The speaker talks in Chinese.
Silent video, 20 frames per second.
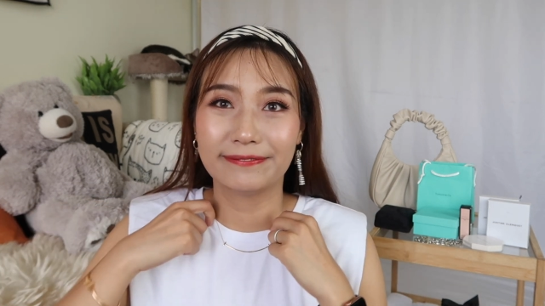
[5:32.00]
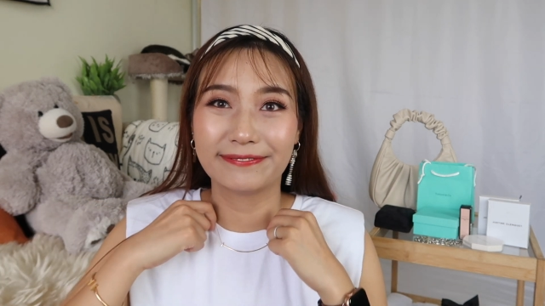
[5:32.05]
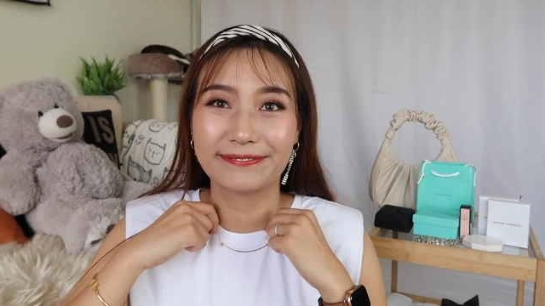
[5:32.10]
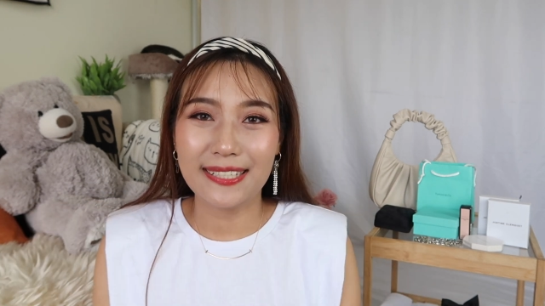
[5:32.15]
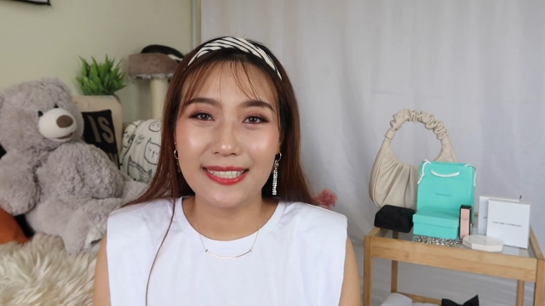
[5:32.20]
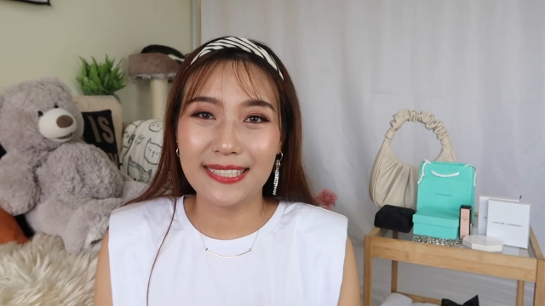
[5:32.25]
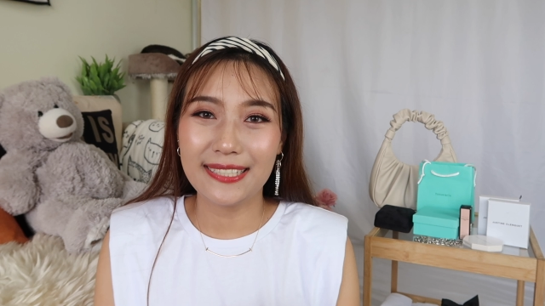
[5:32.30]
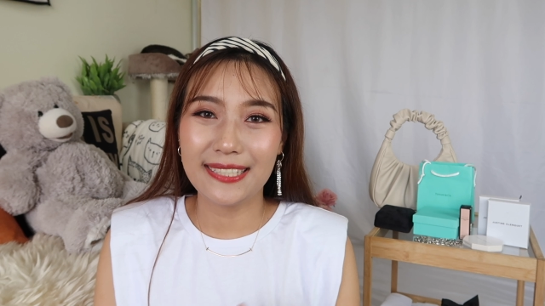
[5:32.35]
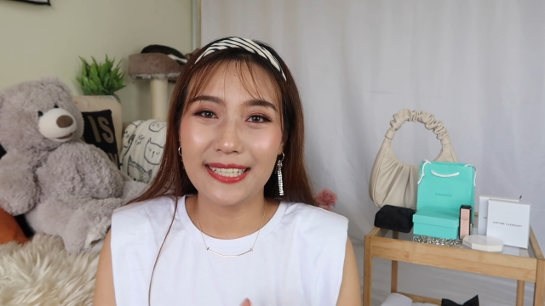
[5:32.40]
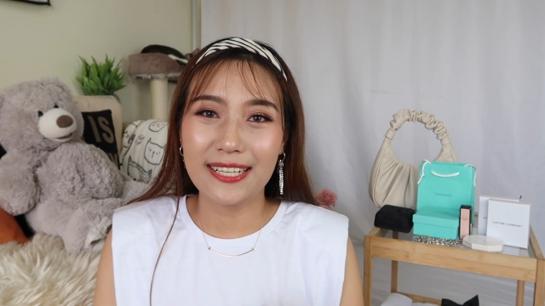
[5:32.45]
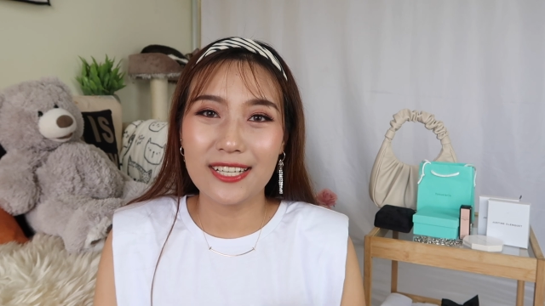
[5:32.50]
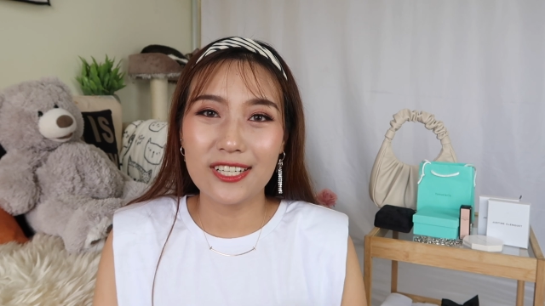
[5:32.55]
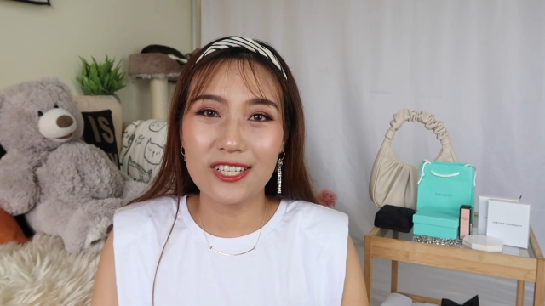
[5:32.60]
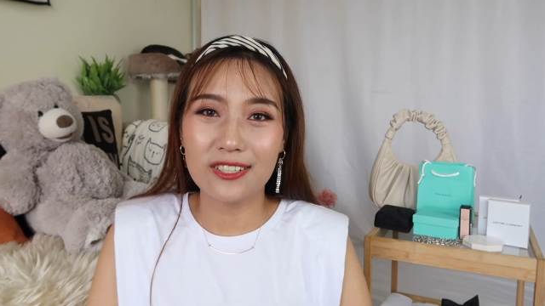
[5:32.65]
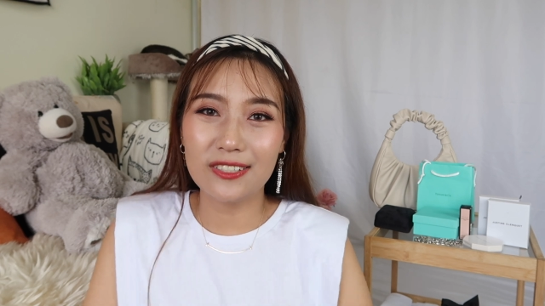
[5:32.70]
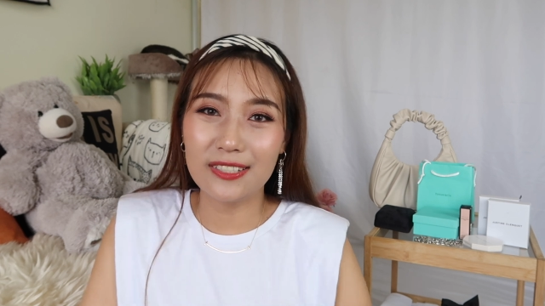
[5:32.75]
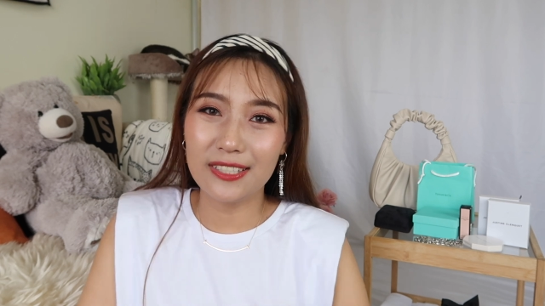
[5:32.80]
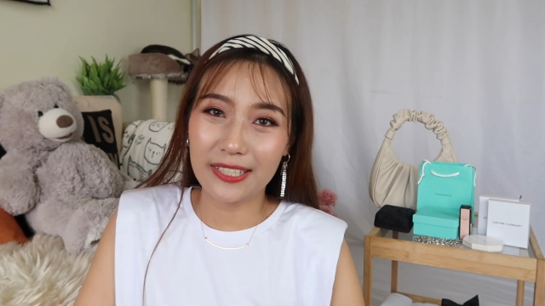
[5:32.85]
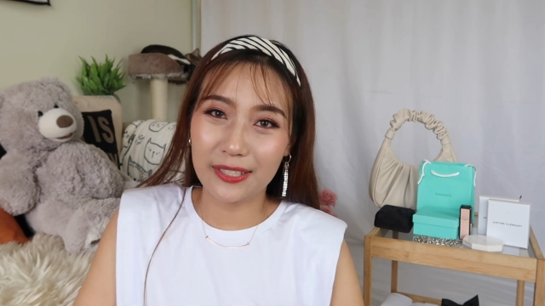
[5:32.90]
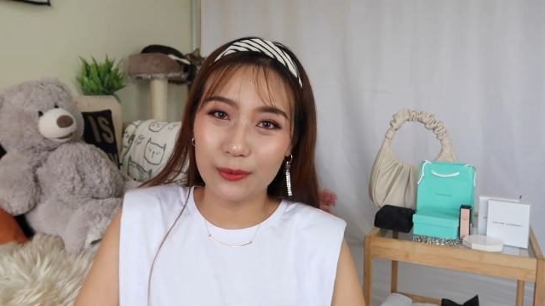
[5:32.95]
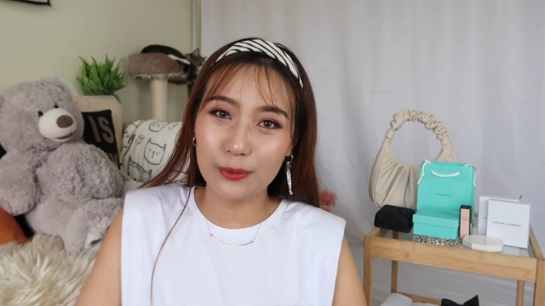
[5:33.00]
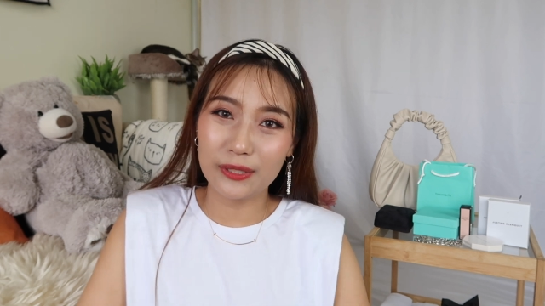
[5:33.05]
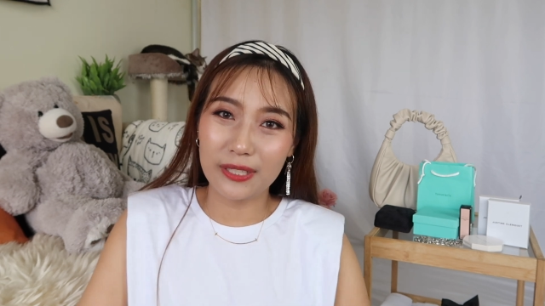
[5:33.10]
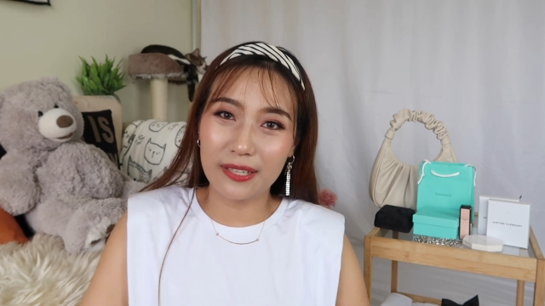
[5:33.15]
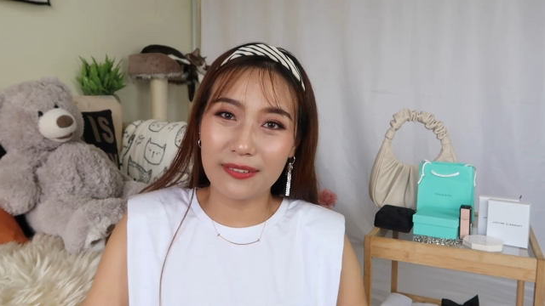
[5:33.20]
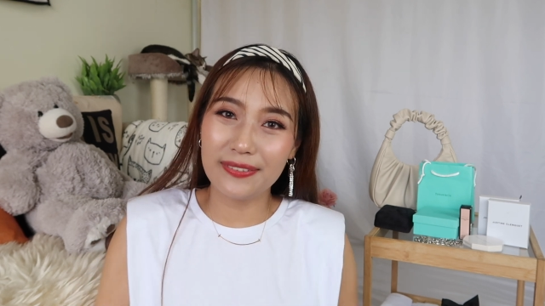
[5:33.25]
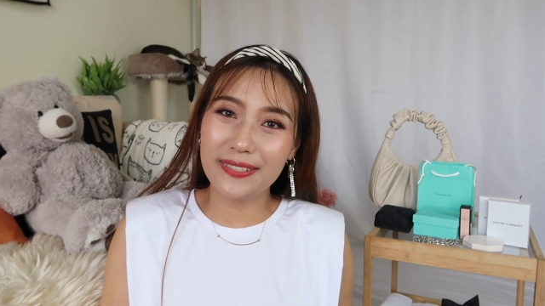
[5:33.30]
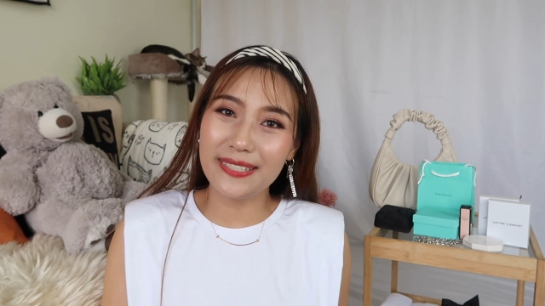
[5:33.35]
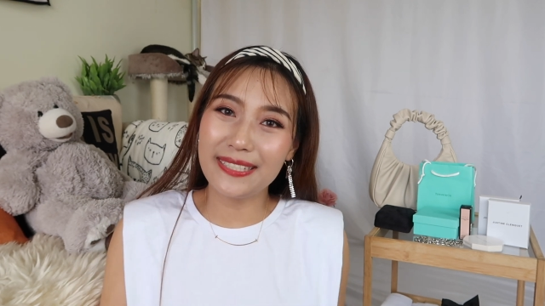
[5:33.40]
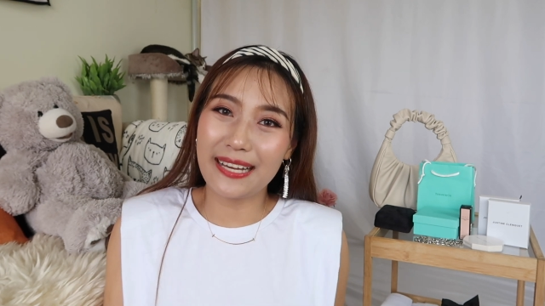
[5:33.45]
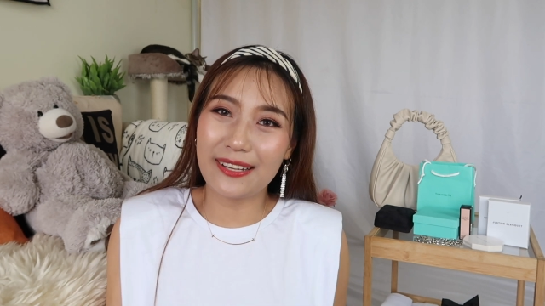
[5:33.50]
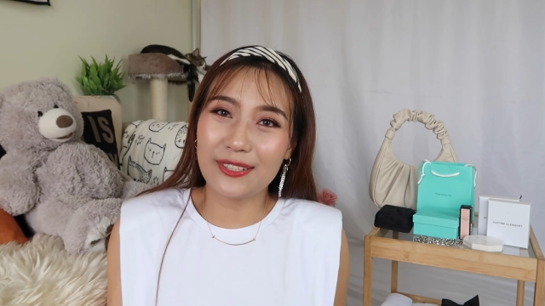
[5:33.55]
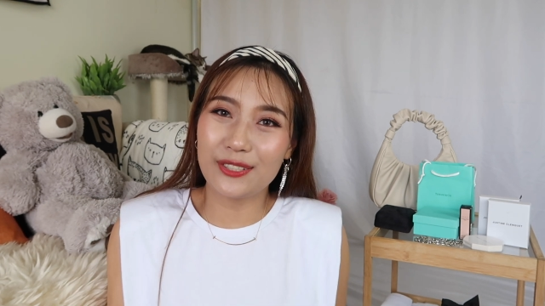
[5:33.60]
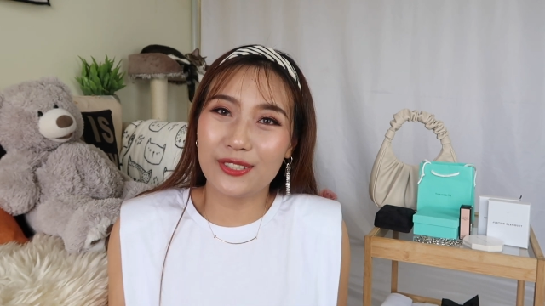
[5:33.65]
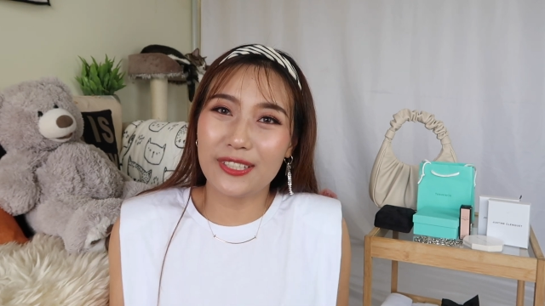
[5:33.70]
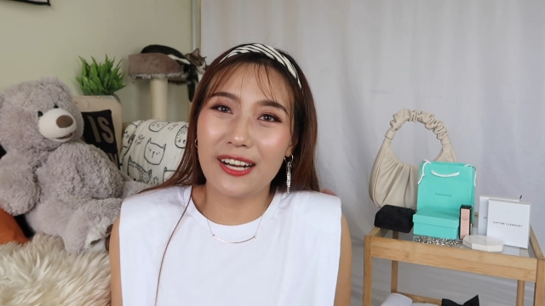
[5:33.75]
那今天生日礼物的分享就